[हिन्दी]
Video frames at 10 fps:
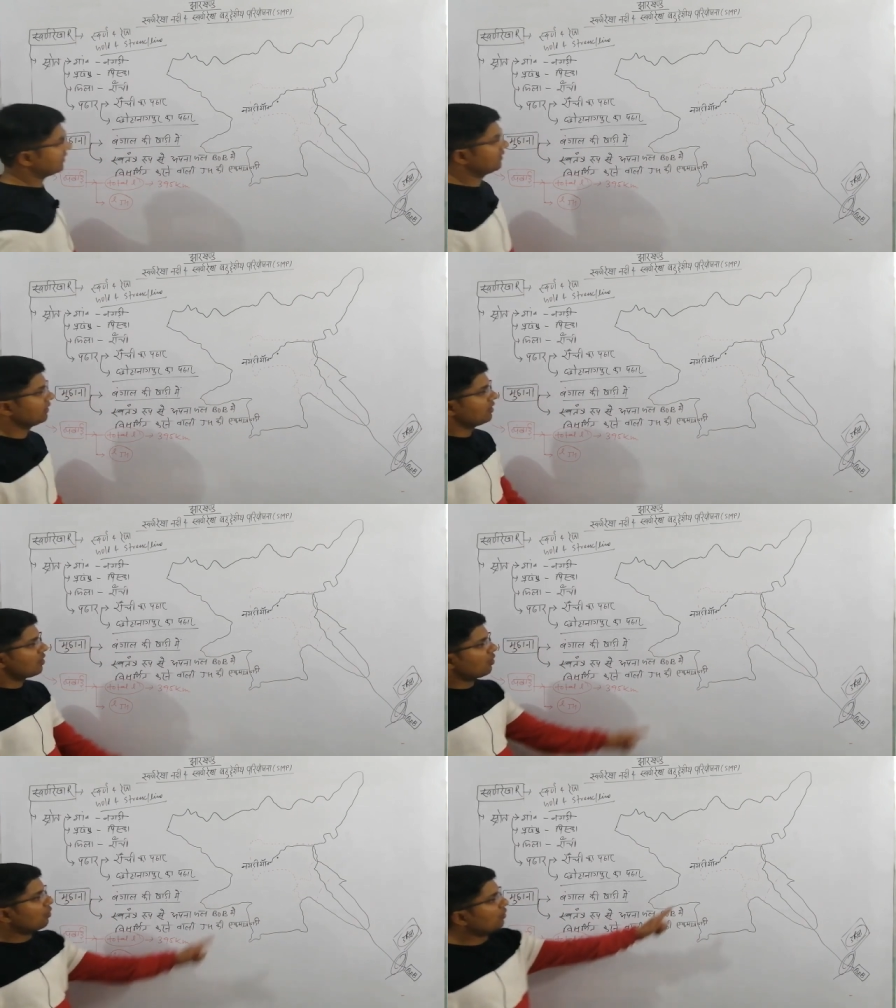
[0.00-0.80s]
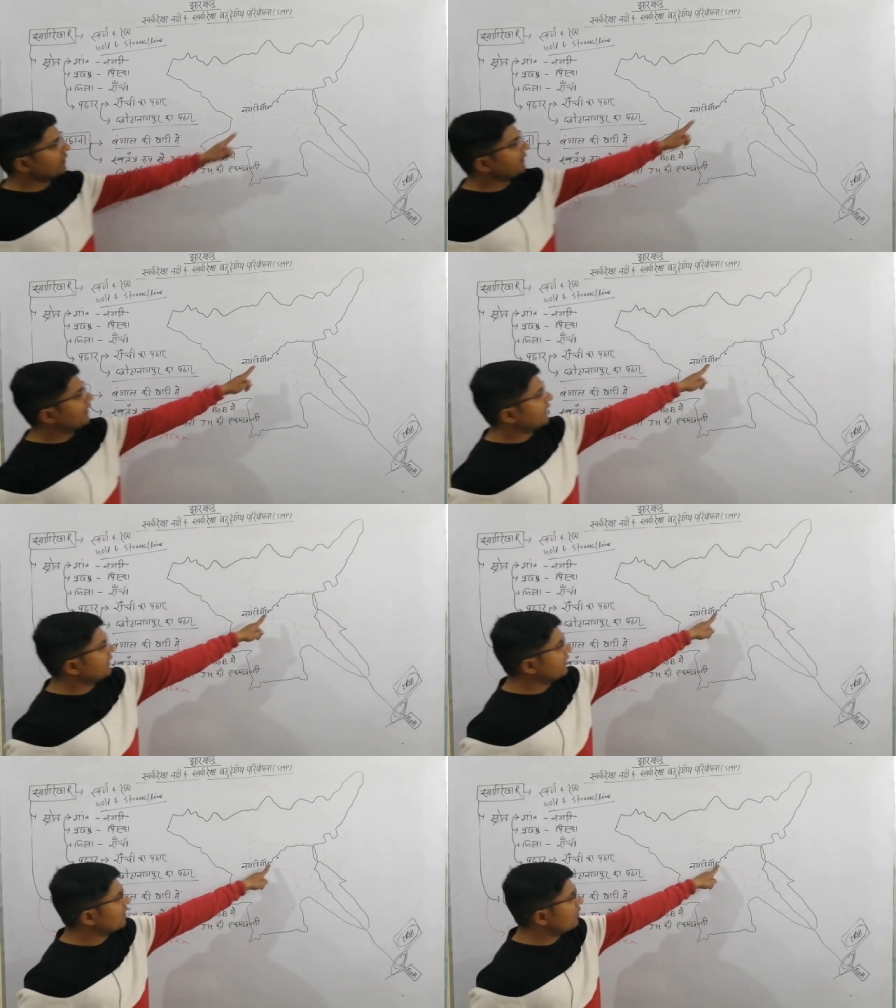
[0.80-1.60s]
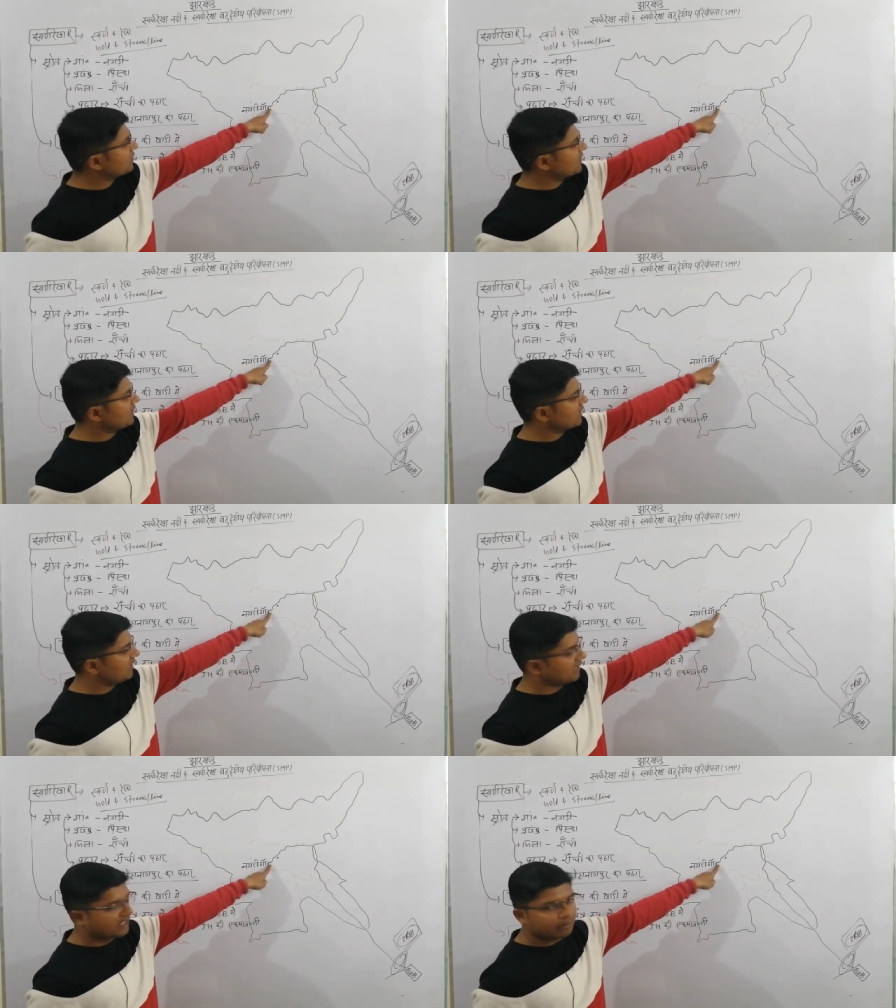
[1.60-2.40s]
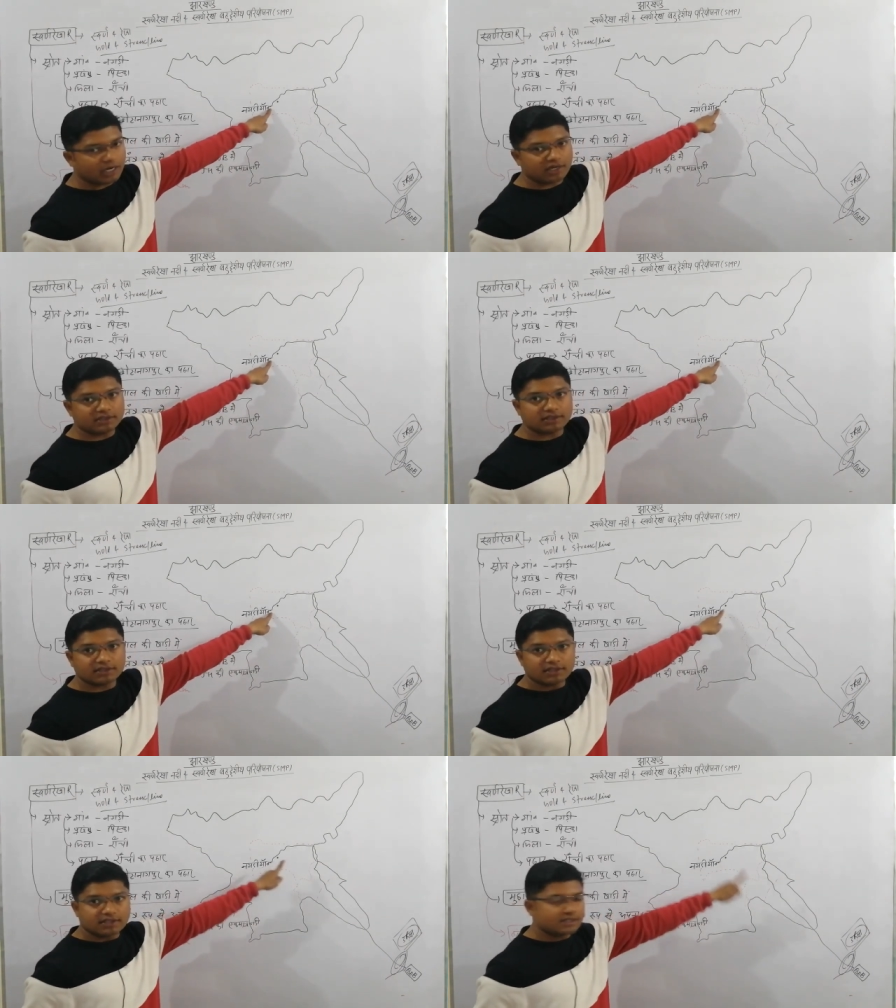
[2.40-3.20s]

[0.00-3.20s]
है और नगरी गांव से निकलने के बाद